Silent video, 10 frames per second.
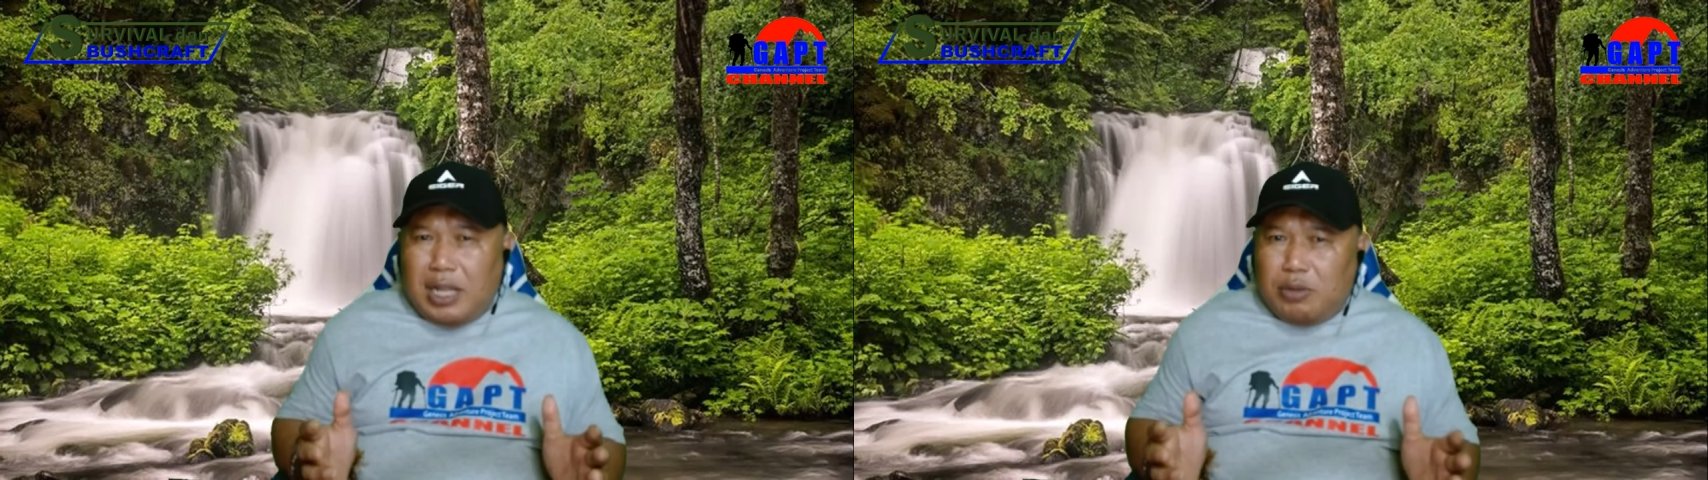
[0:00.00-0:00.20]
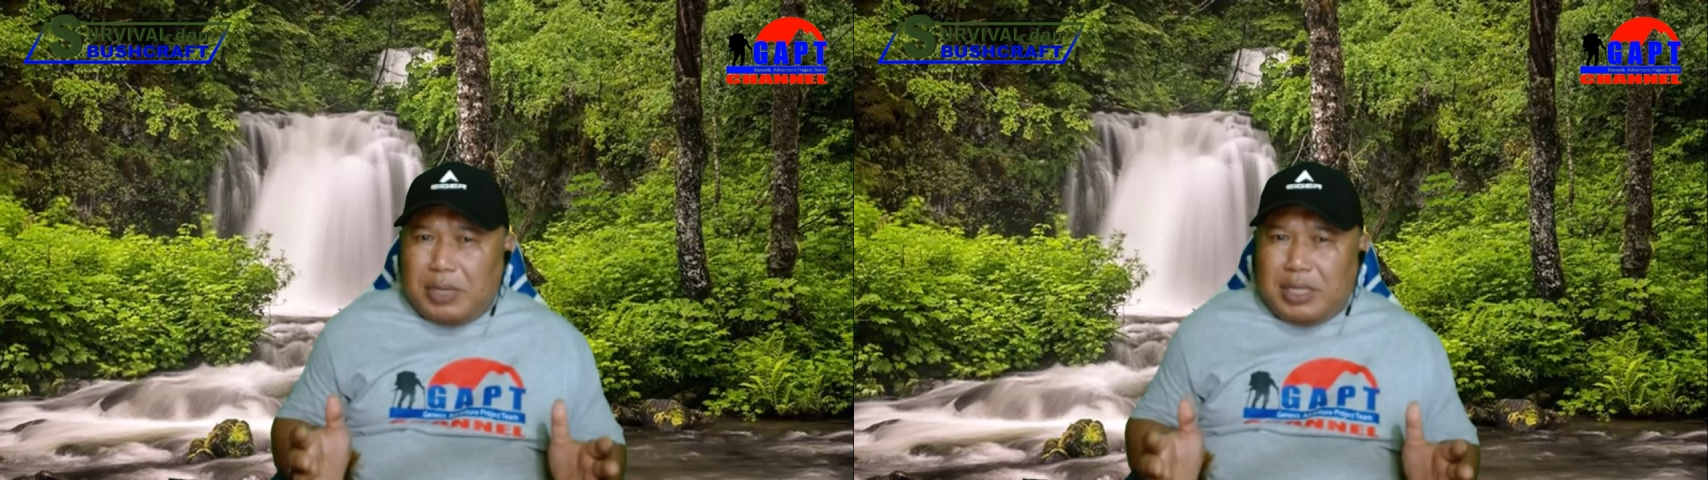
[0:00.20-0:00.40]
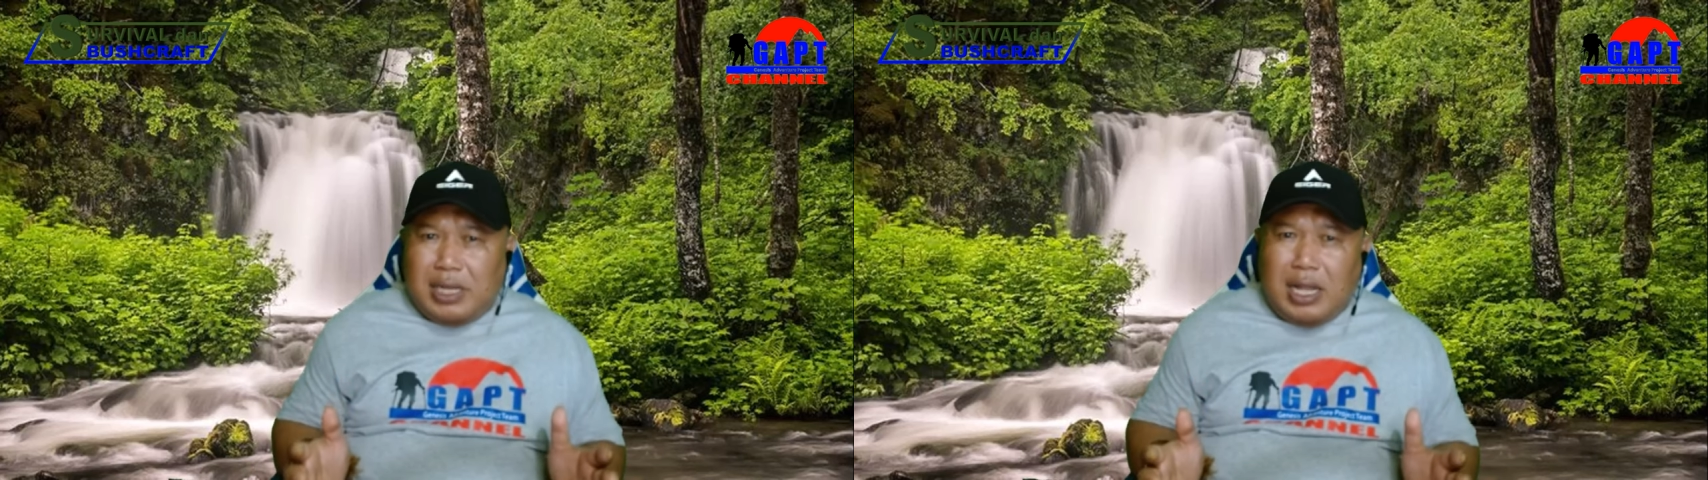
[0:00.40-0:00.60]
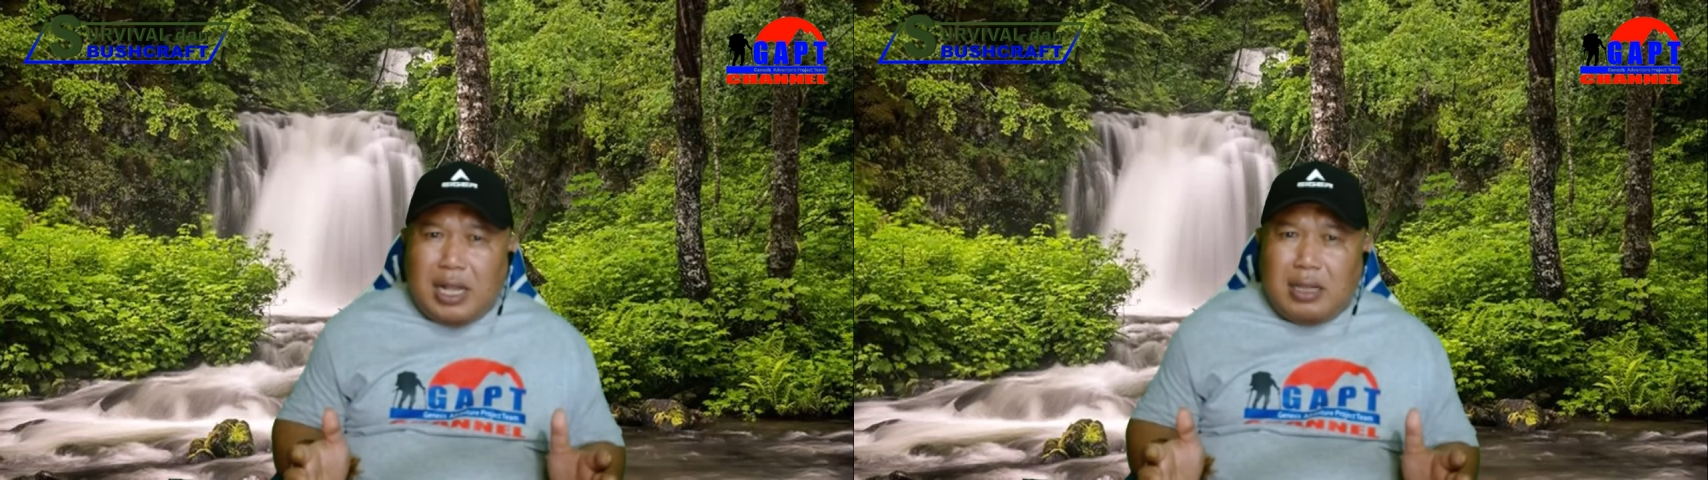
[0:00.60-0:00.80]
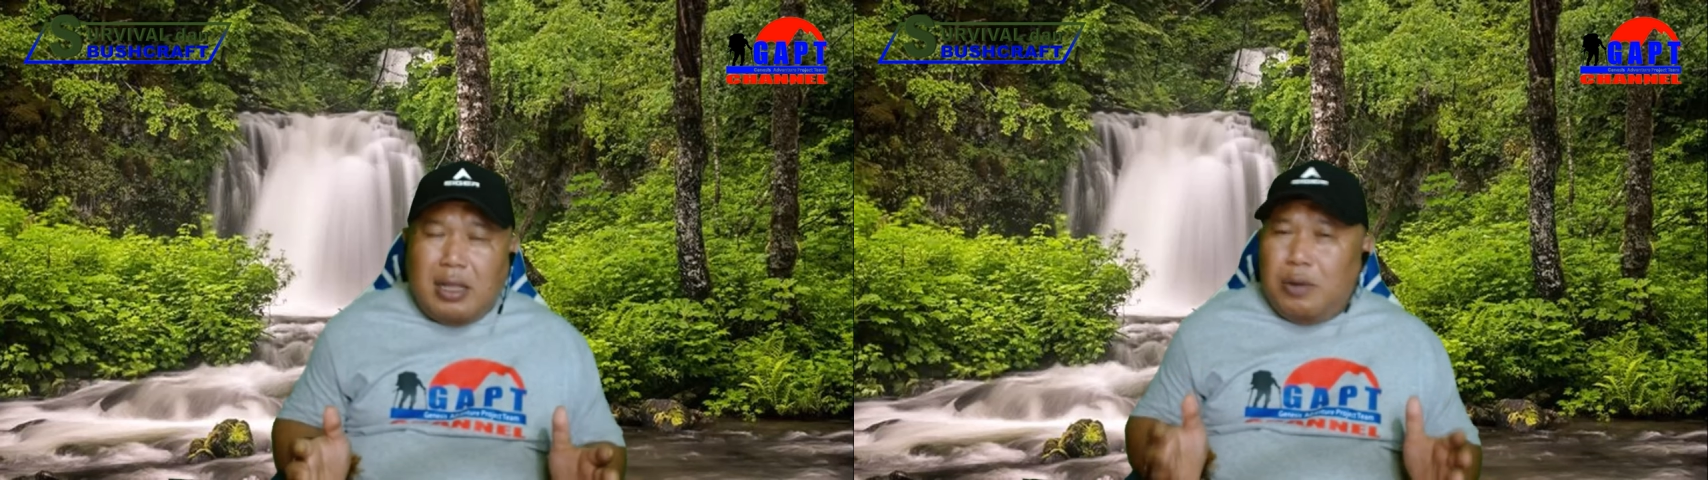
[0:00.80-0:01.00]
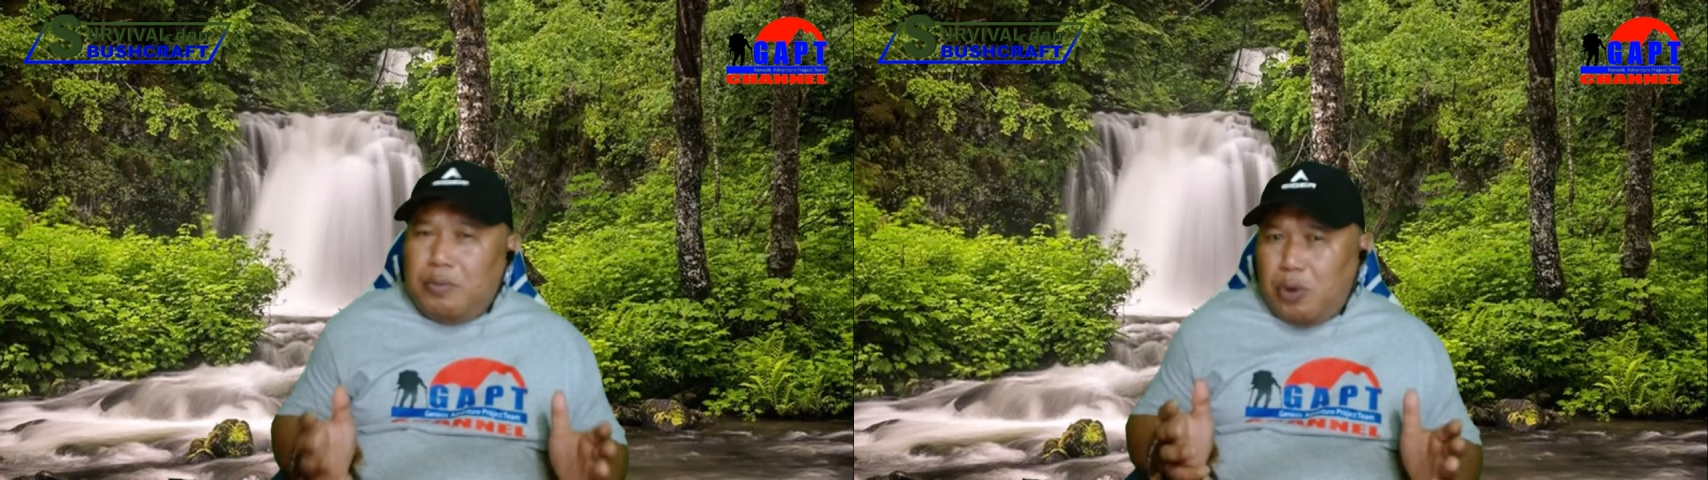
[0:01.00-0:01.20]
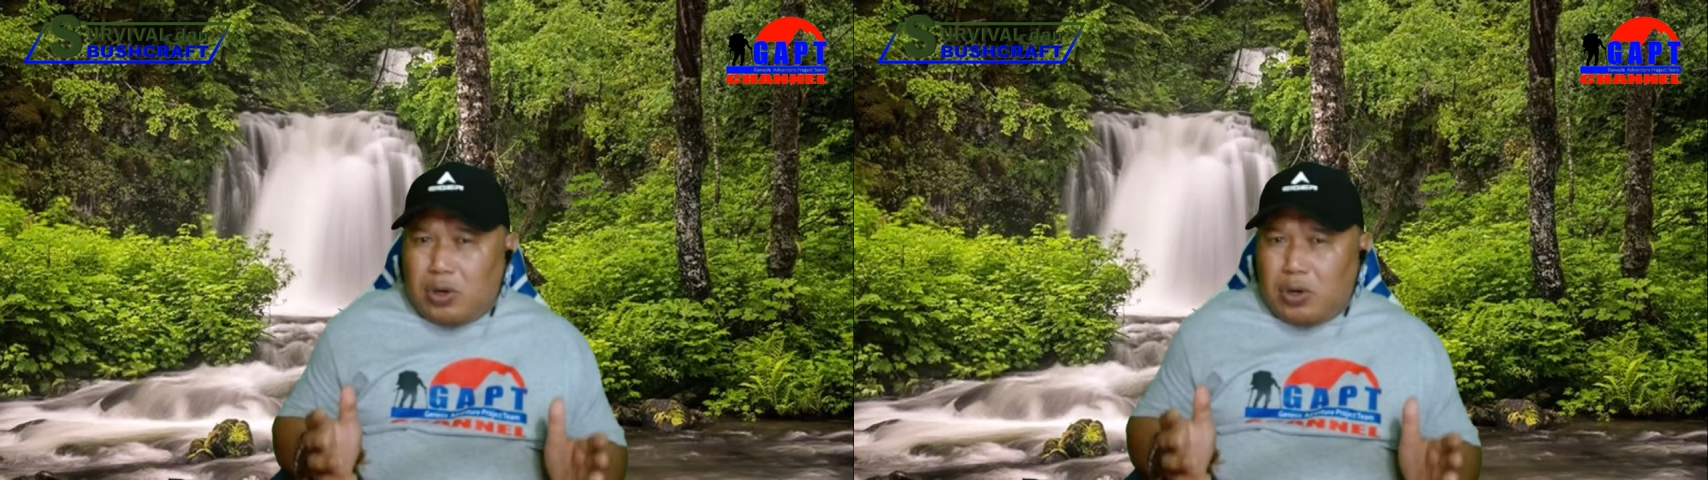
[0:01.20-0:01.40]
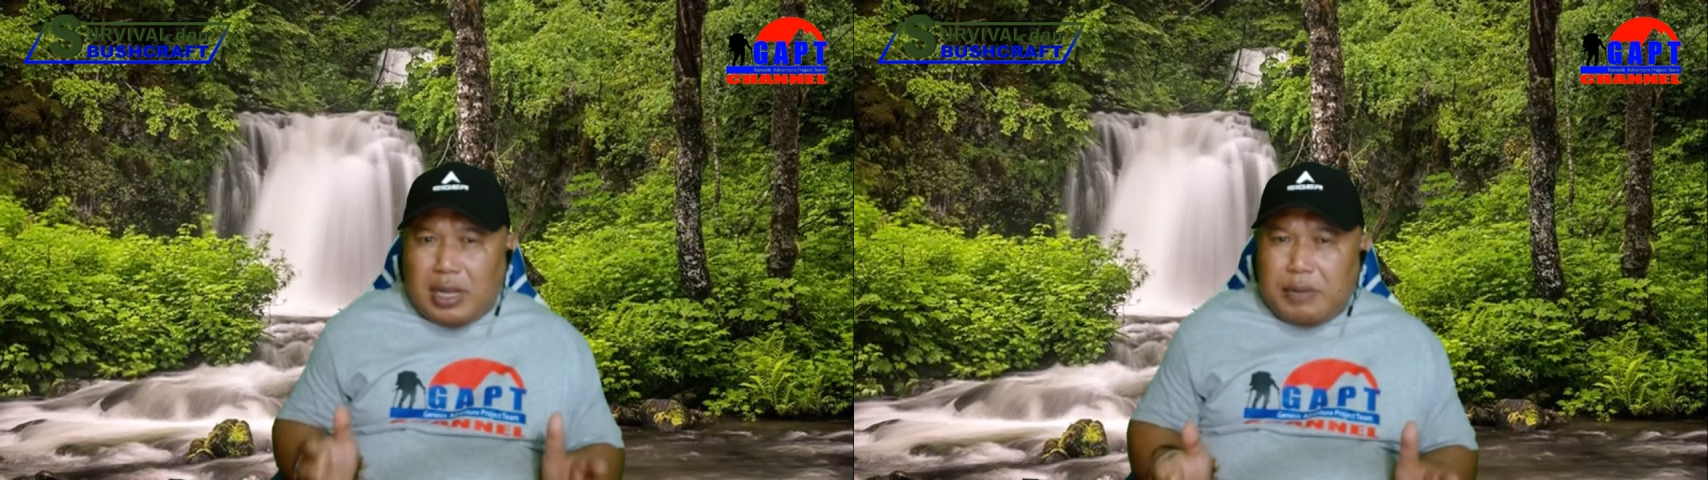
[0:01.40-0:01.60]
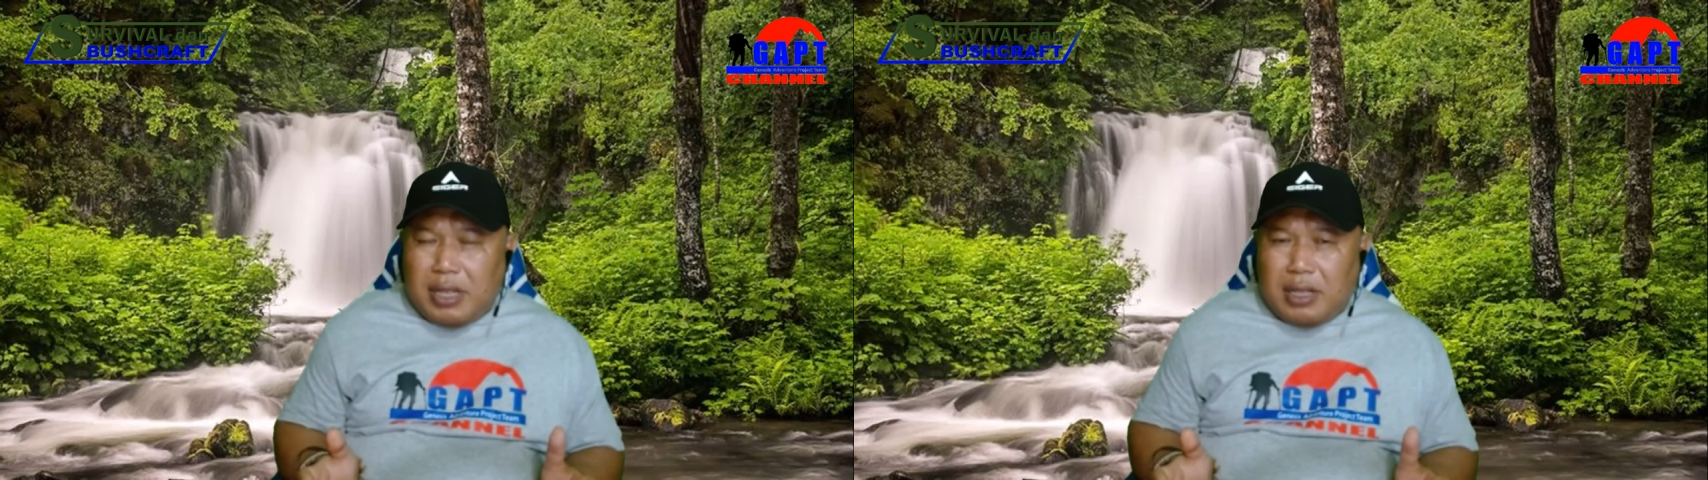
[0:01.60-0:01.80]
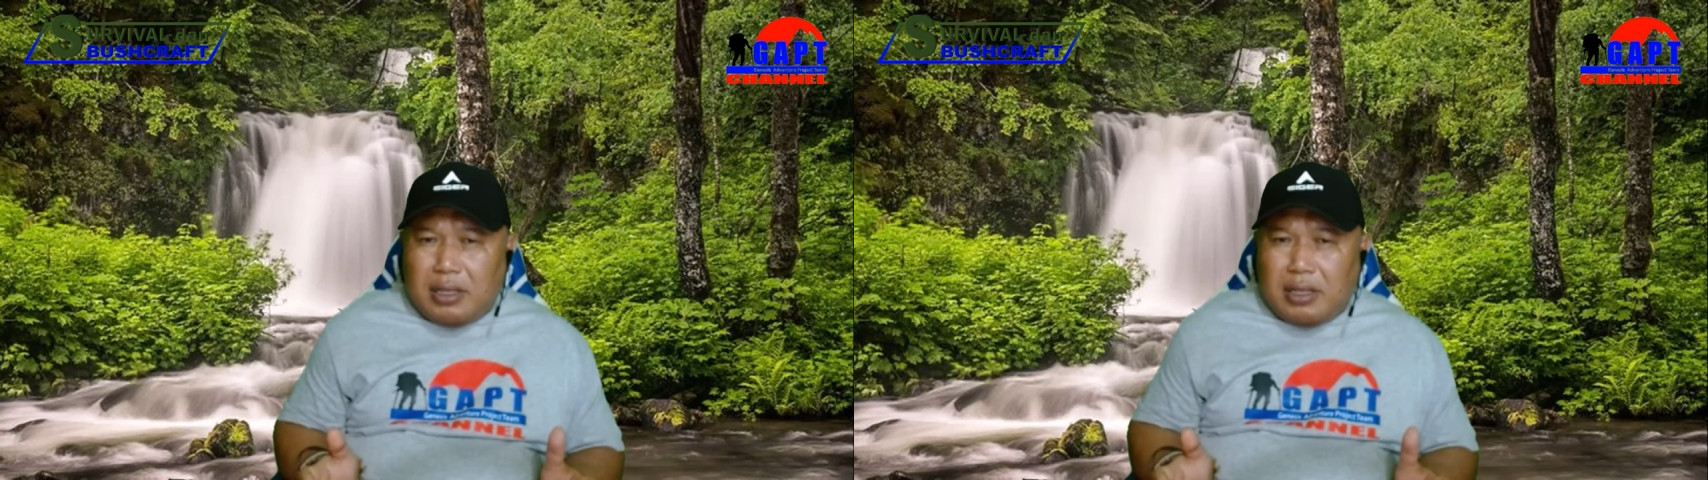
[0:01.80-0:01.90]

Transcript: material portable.